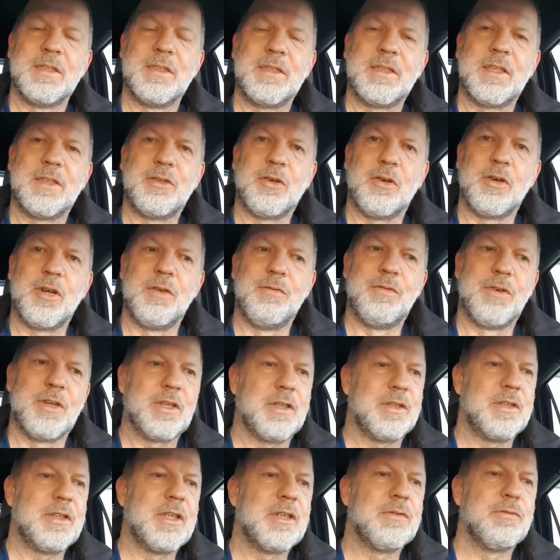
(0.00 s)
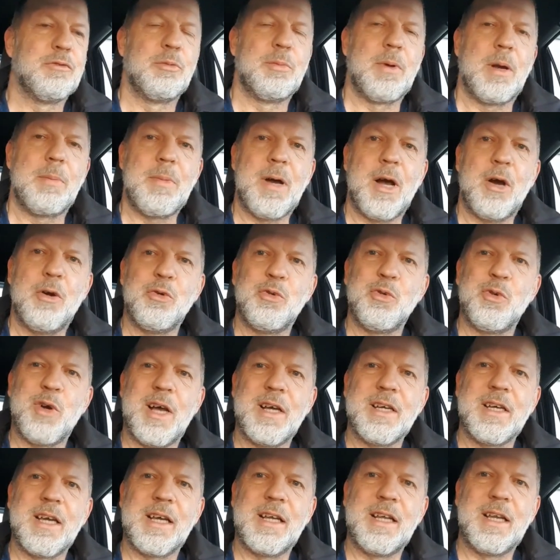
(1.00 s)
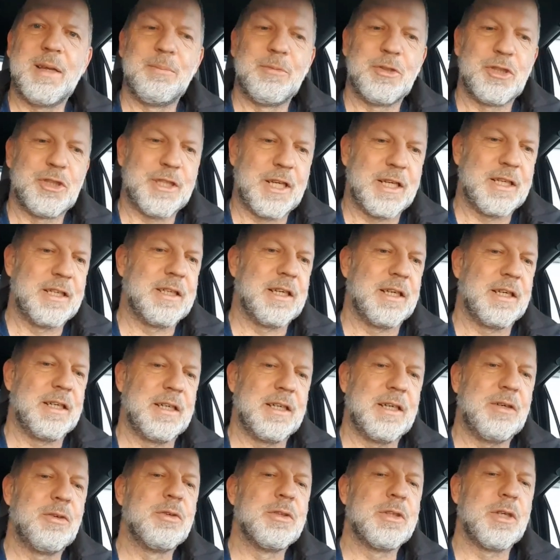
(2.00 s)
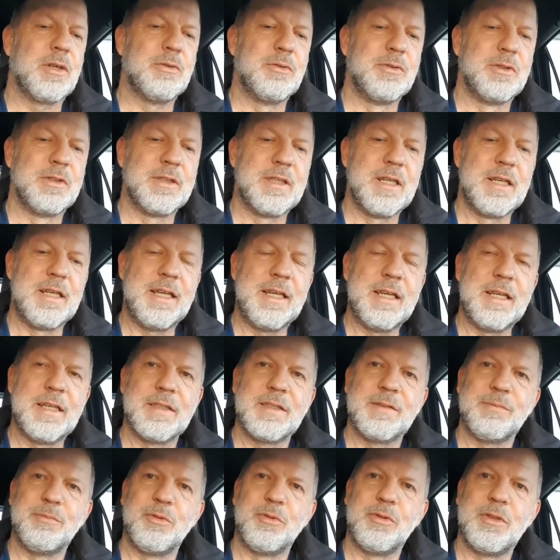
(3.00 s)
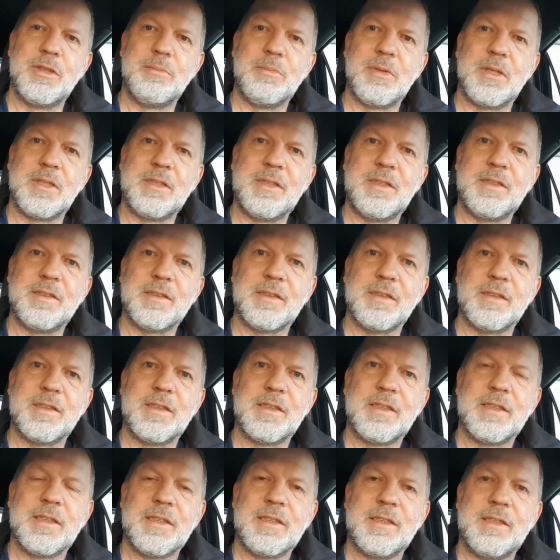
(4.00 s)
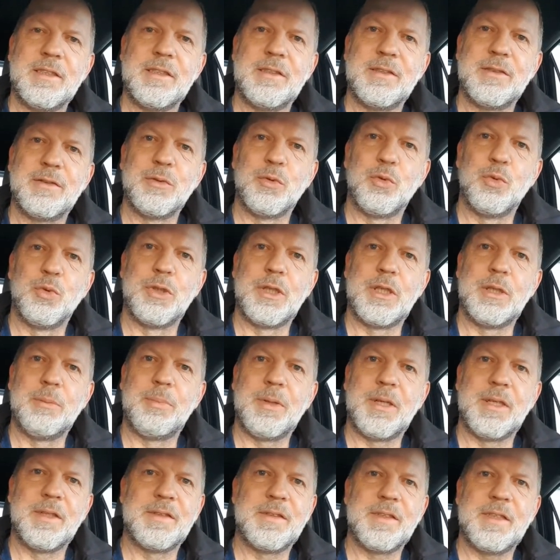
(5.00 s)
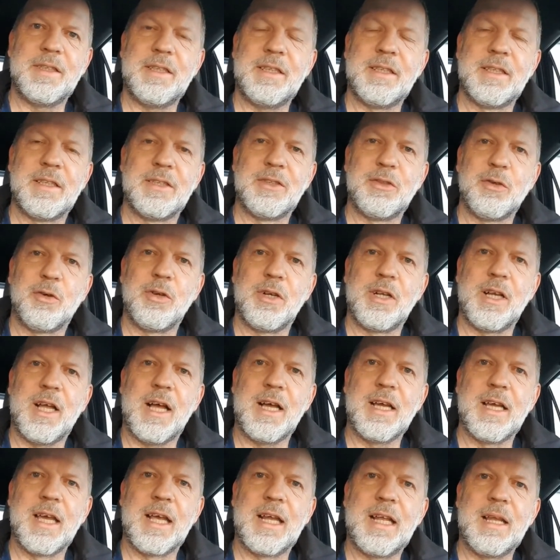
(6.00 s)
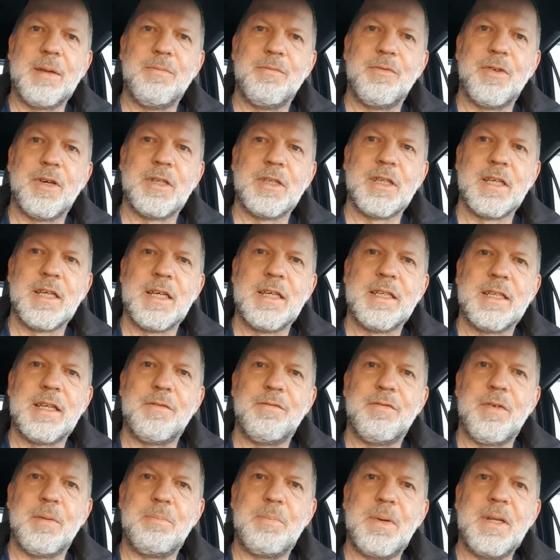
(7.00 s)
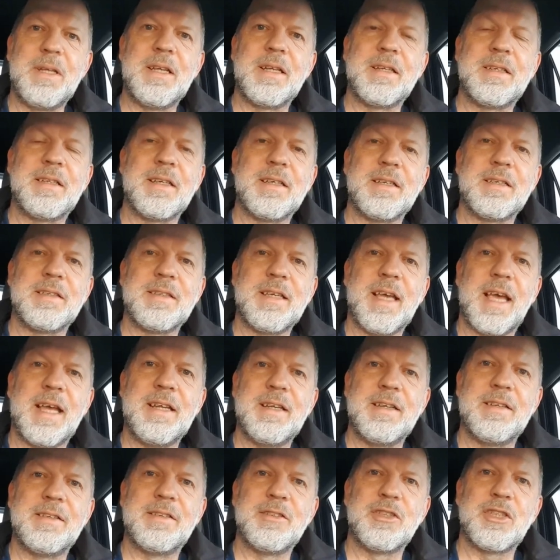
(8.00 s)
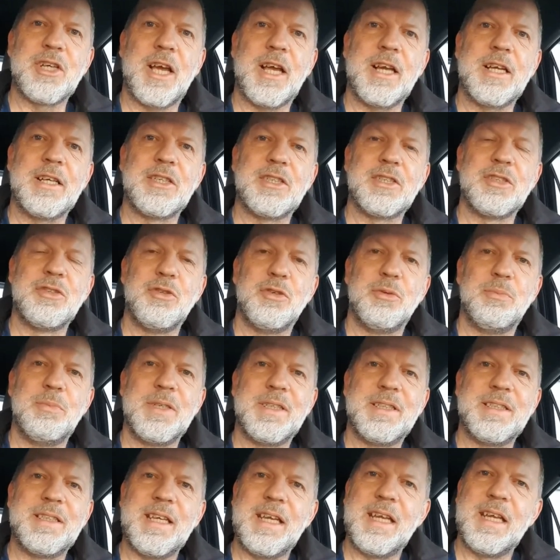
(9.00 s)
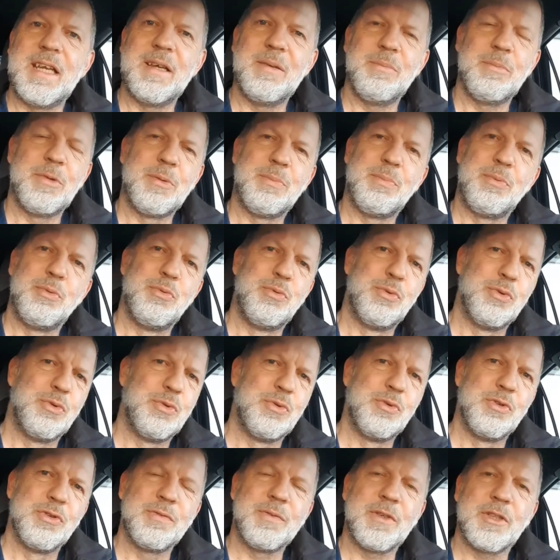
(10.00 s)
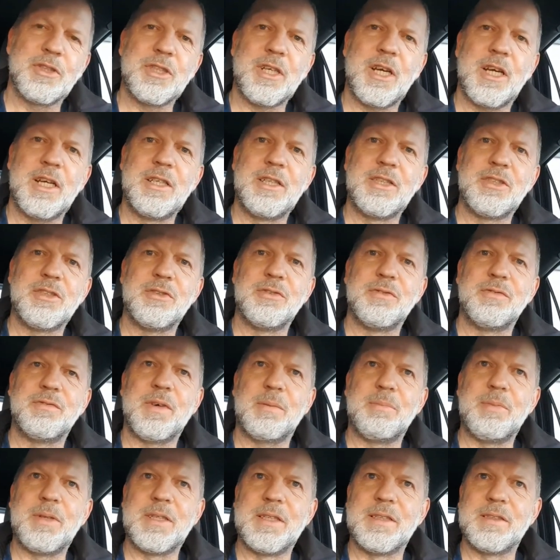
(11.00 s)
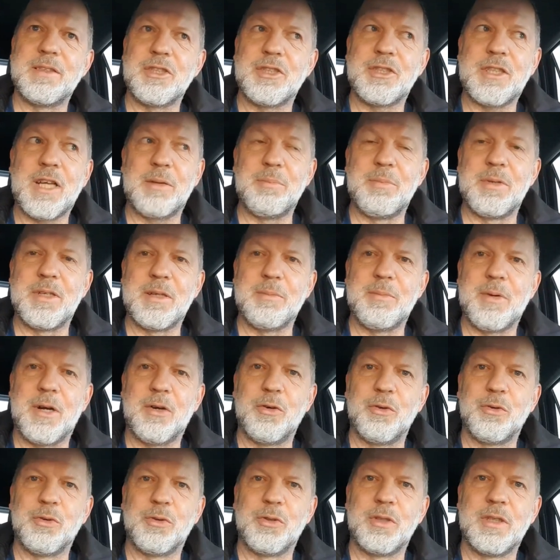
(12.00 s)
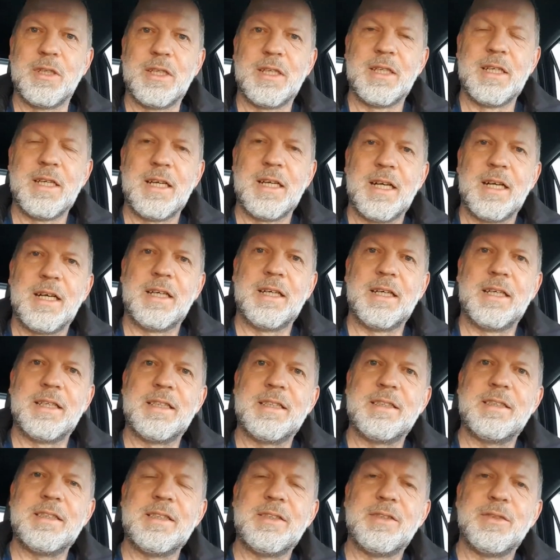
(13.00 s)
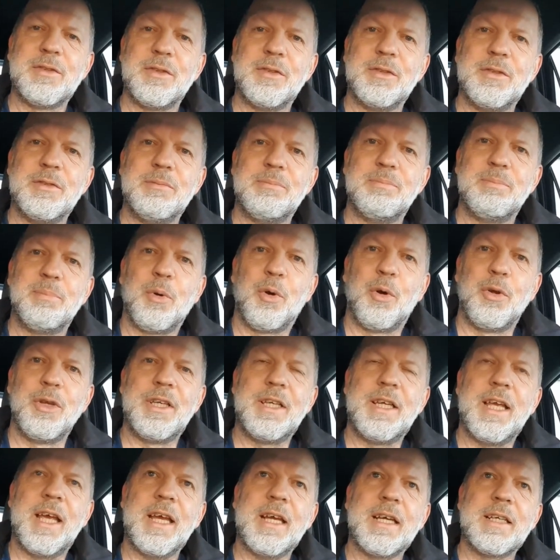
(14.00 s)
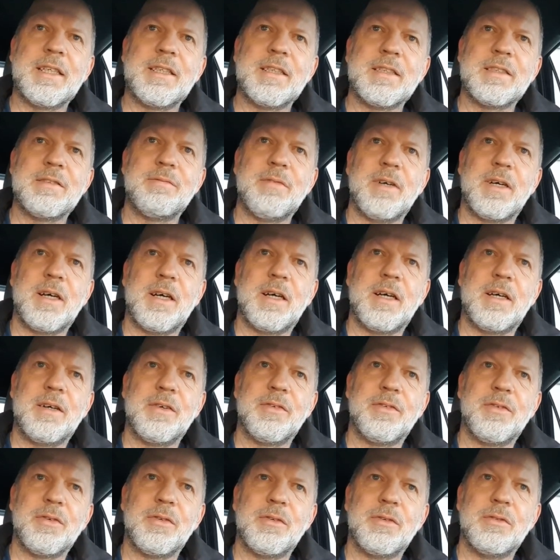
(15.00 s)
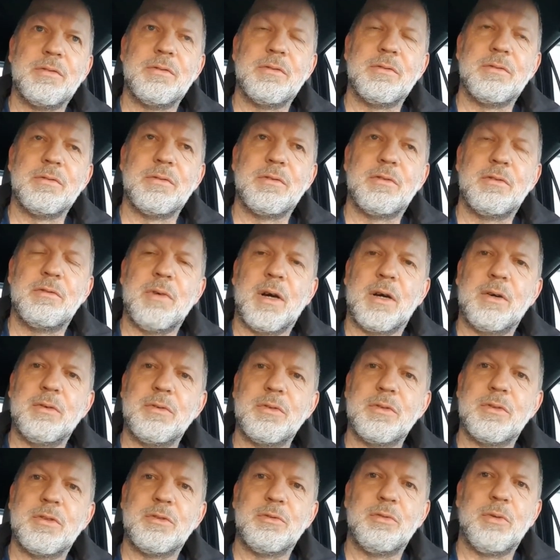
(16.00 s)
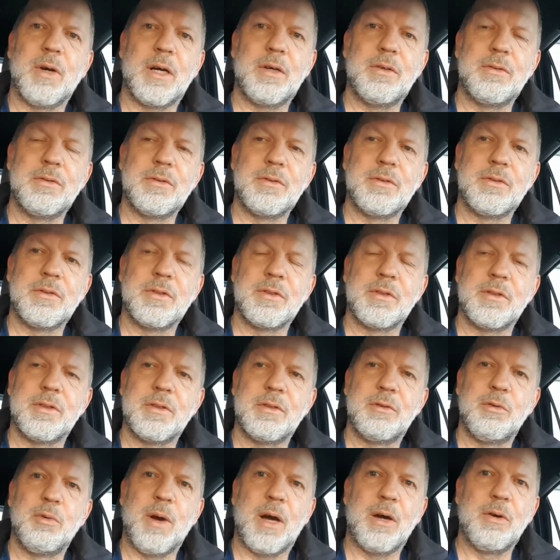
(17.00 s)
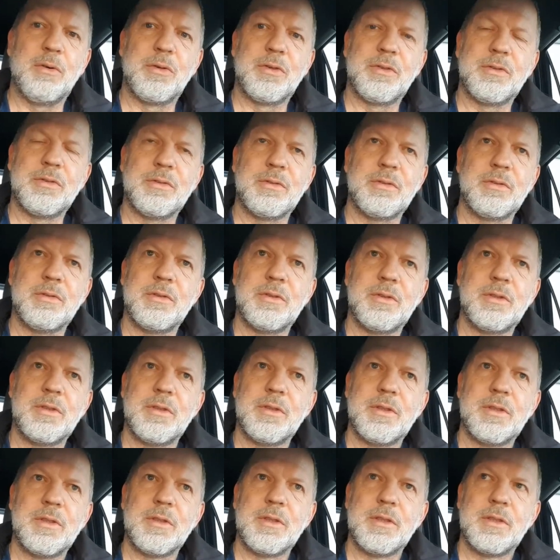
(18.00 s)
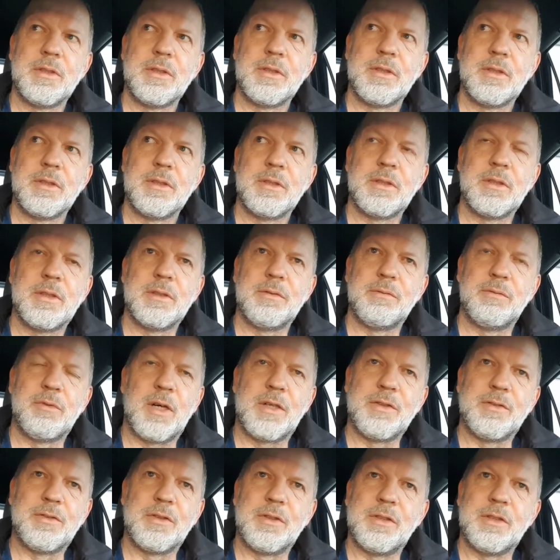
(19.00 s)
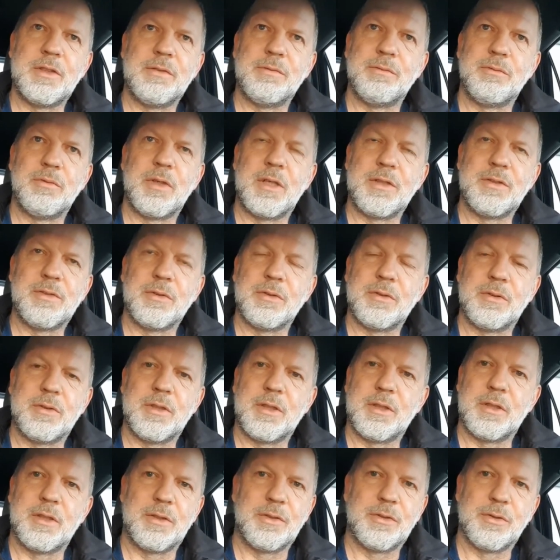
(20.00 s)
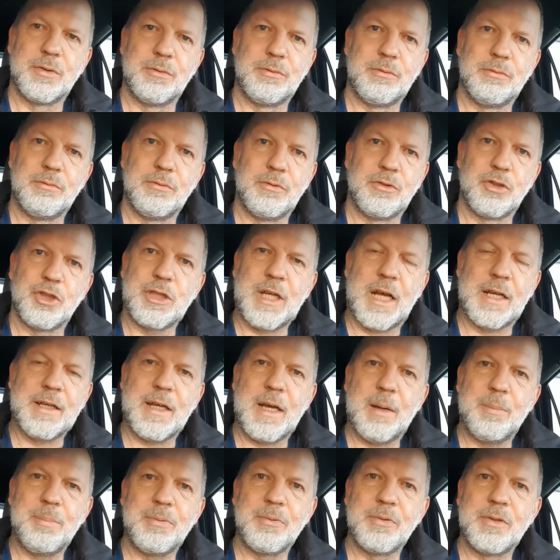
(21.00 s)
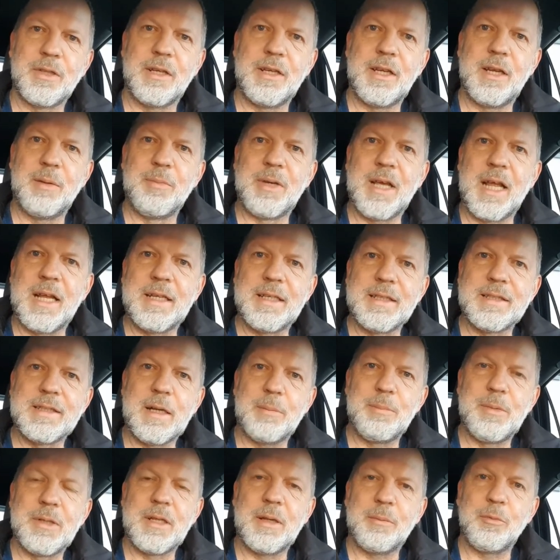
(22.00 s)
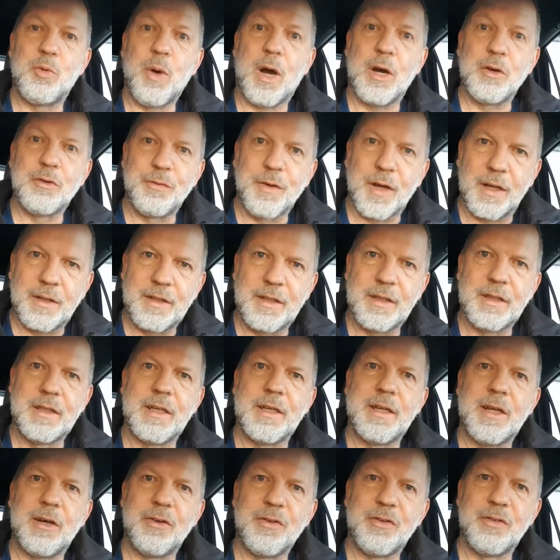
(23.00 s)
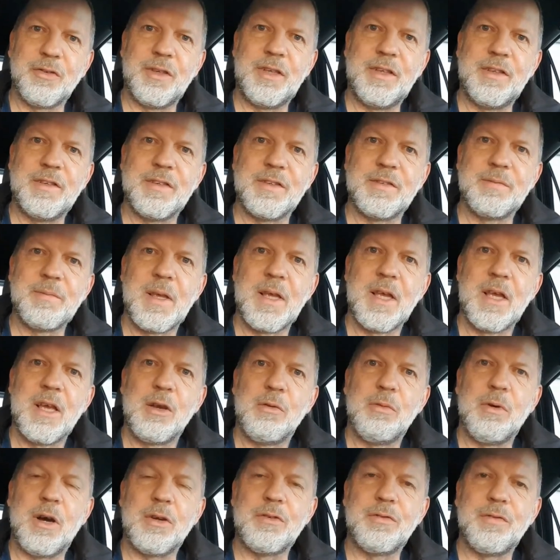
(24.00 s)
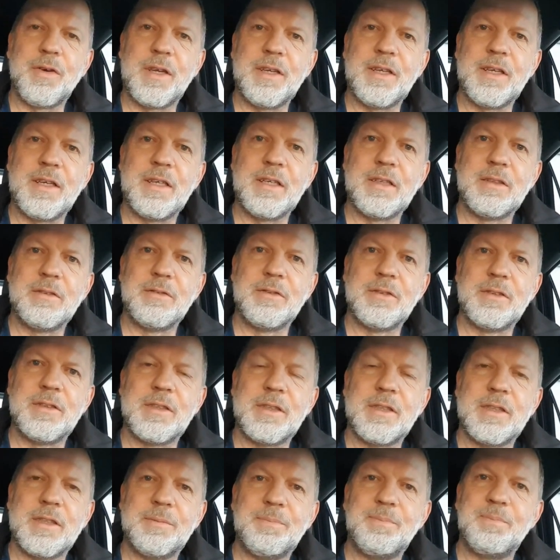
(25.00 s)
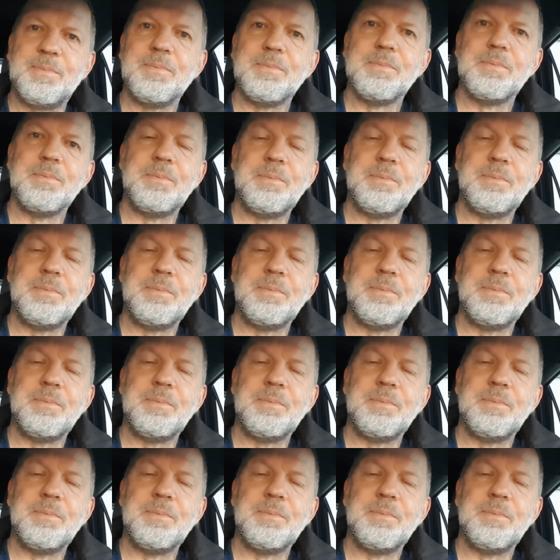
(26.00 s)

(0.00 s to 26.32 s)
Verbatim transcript: Der Dongle wird dann irgendwo beim Auto angeklemmt. Ich denke da auch da unten links, wo immer diese, dieses ODBC-Dongle angeklemmt wird, dann verbindet das Handy sich eigentlich nur mit dem, mit Bluetooth wahrscheinlich und verbindet sich dann mit dem Auto. Äh, das ist so ein Projekt, das war so ein Ground, Ground, äh, Crowd, äh, wo also die, wo also äh, so ein Start-up-Unternehmen Geld gesammelt hat. Crowdfunding, genau so hieß es. Crowdfunding und ähm,